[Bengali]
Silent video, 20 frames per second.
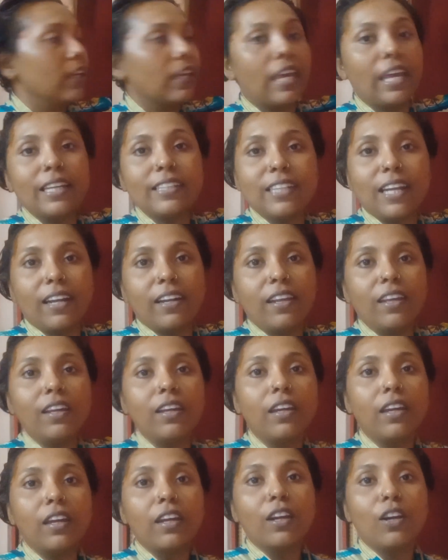কে জানে
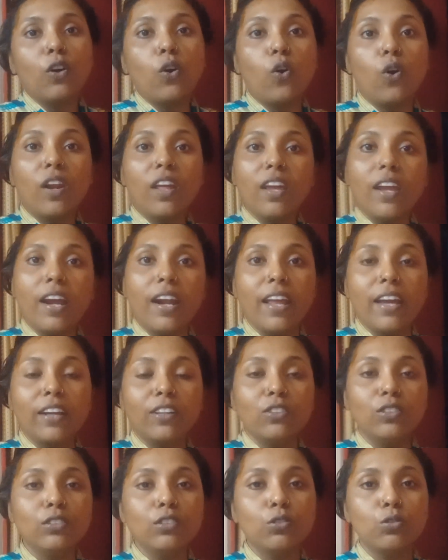করে আর
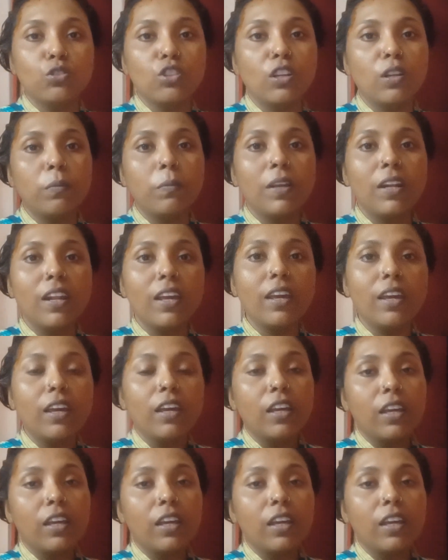এখন দুজনে মিলে